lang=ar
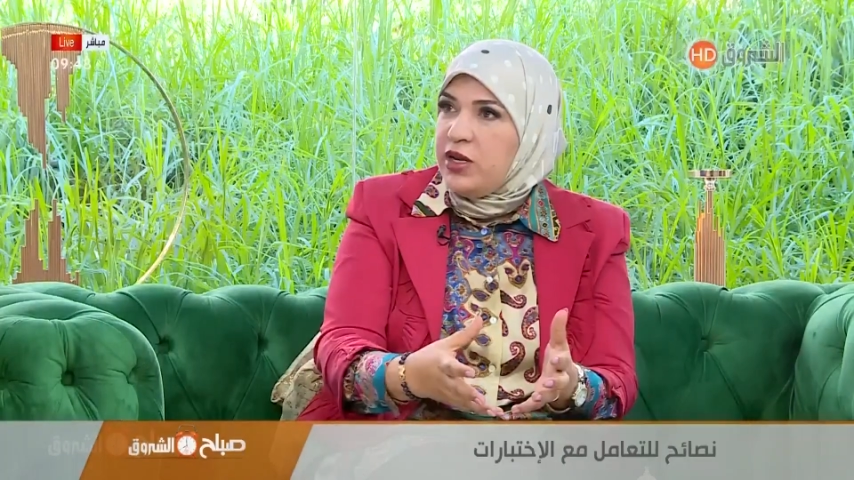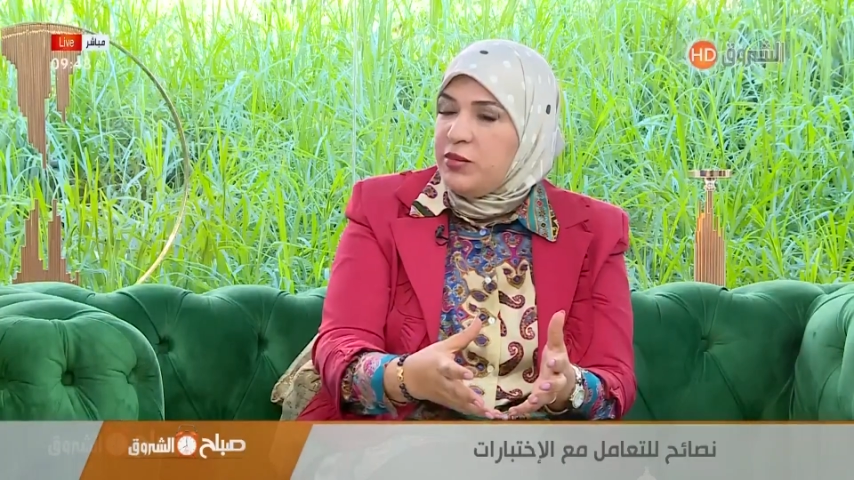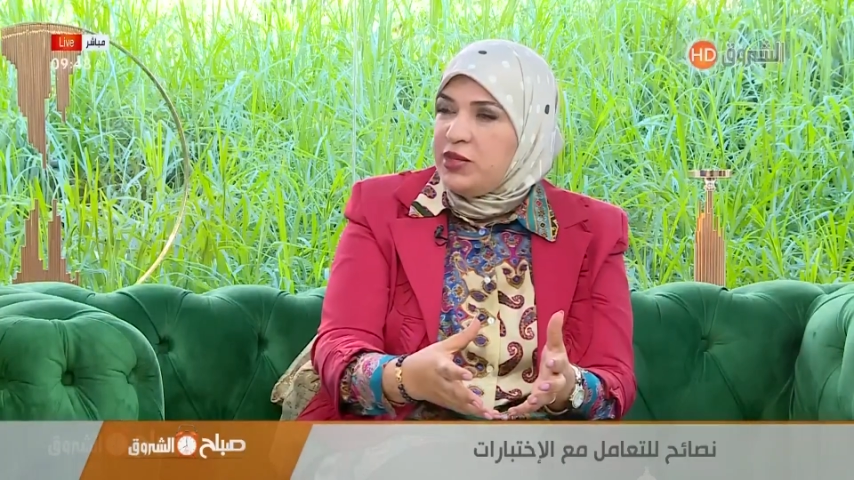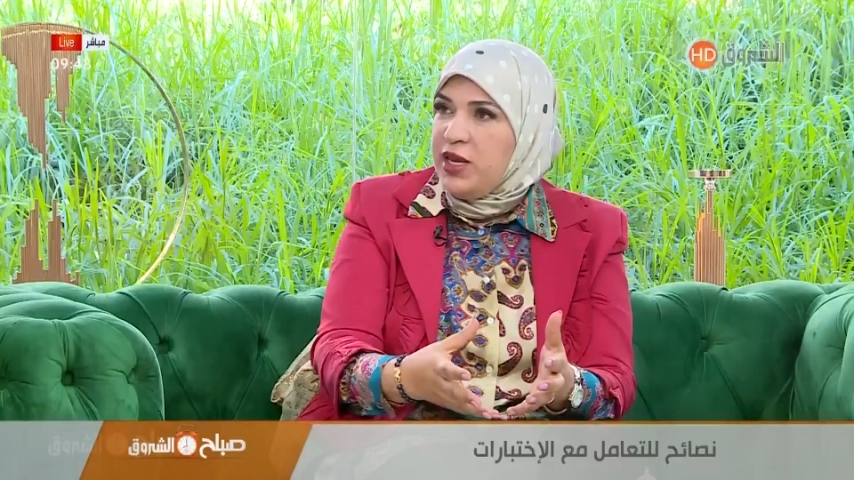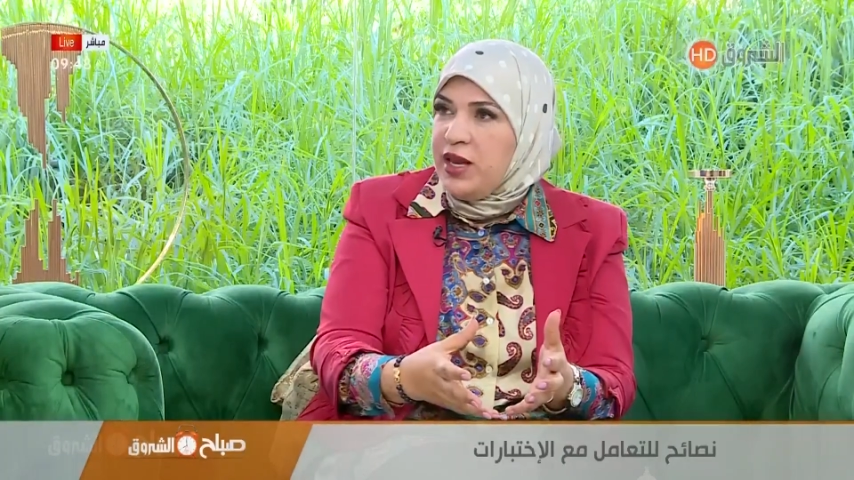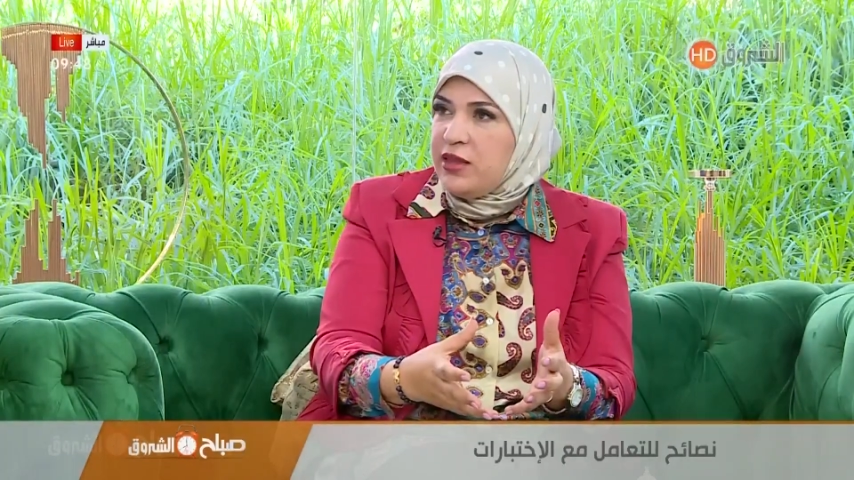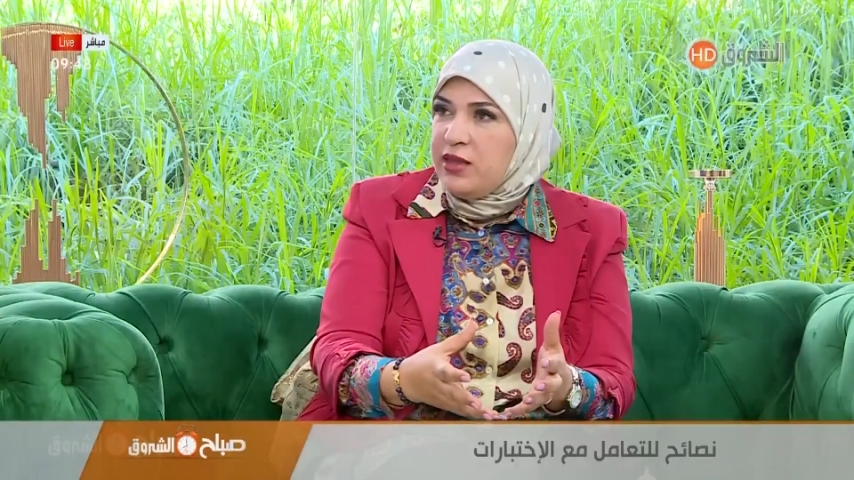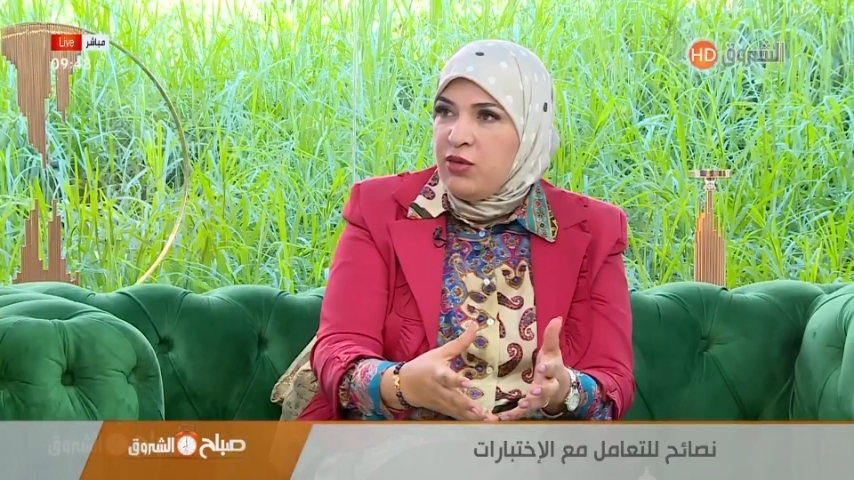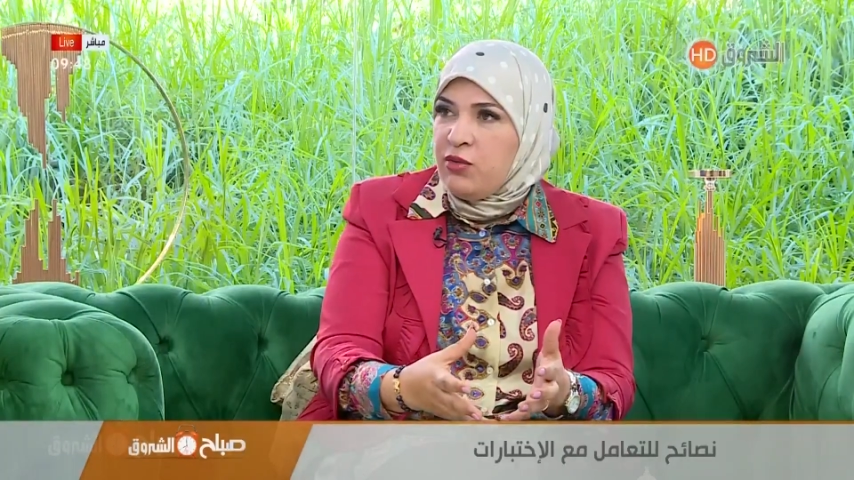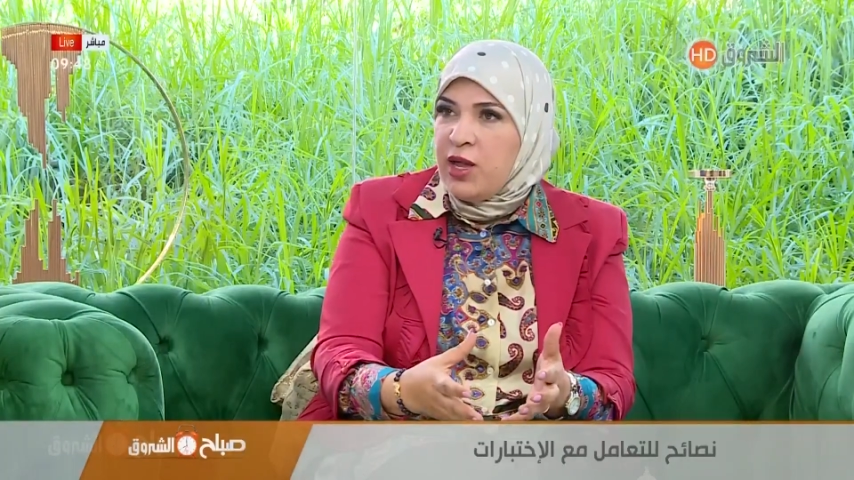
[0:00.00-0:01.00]
الامتحان
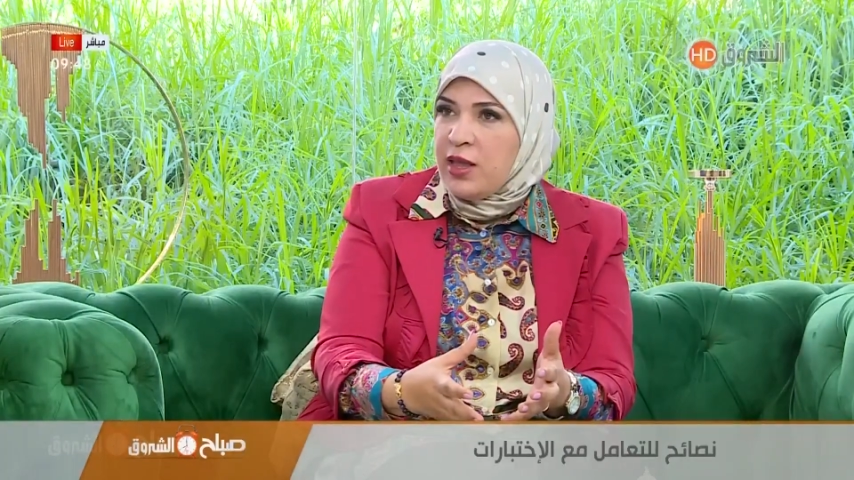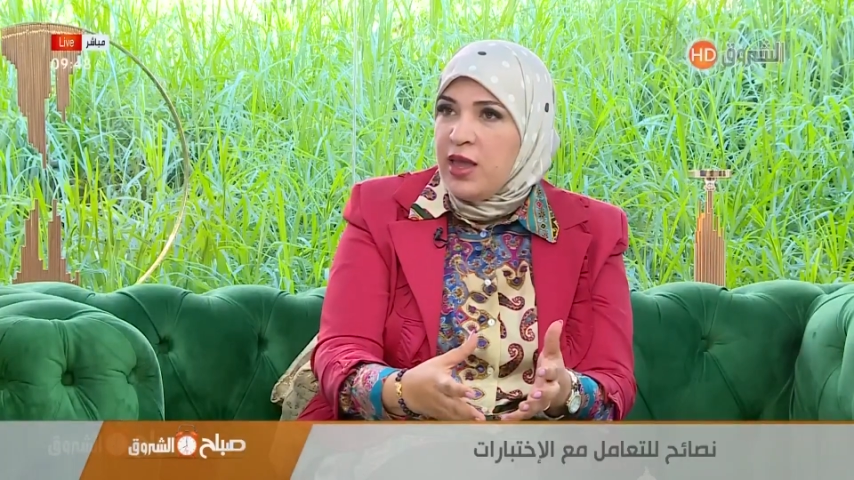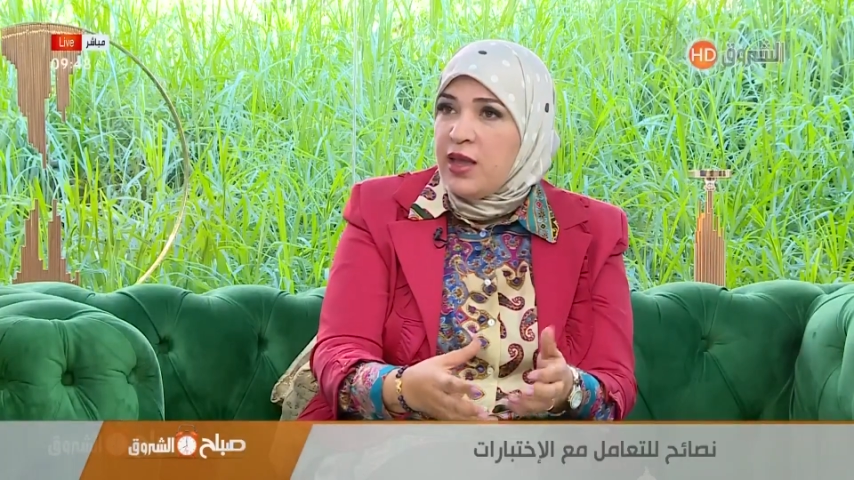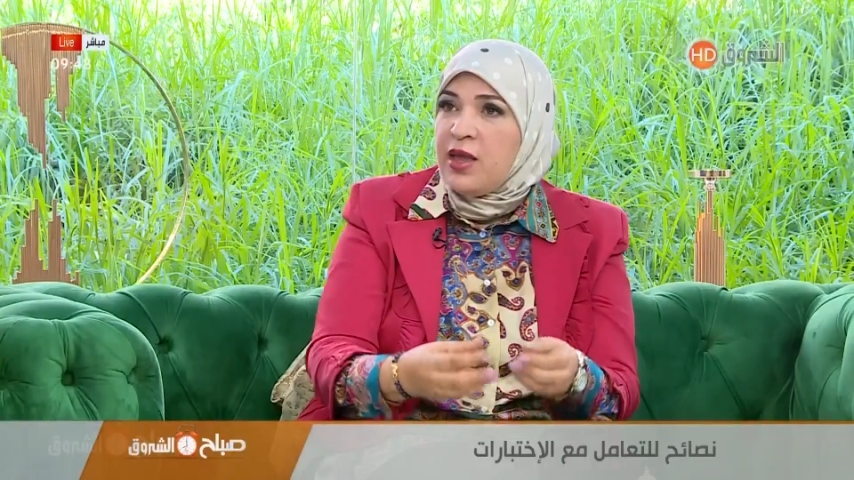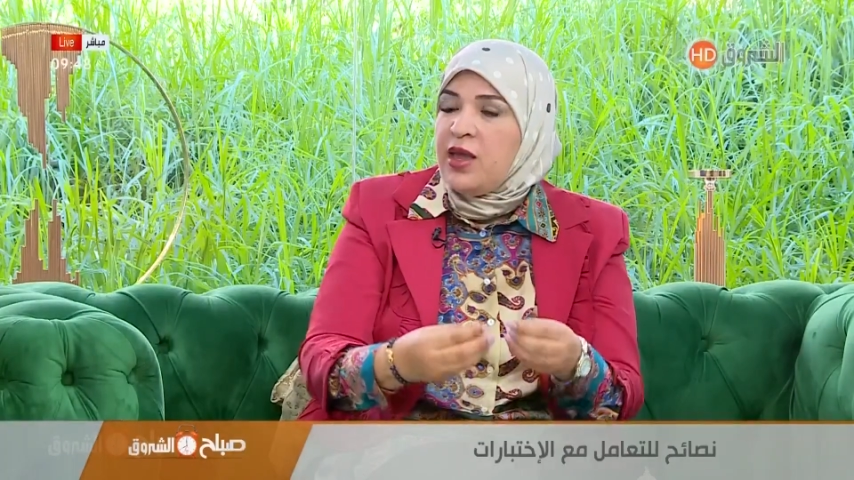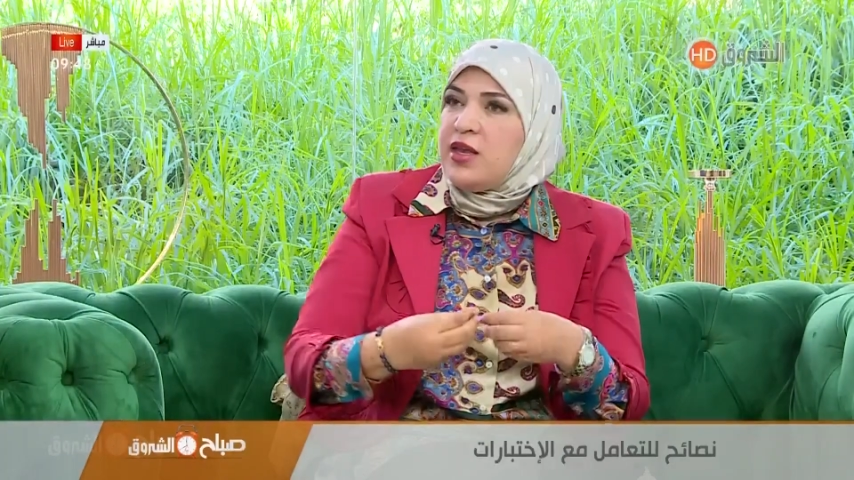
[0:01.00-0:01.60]
تاعو هكاك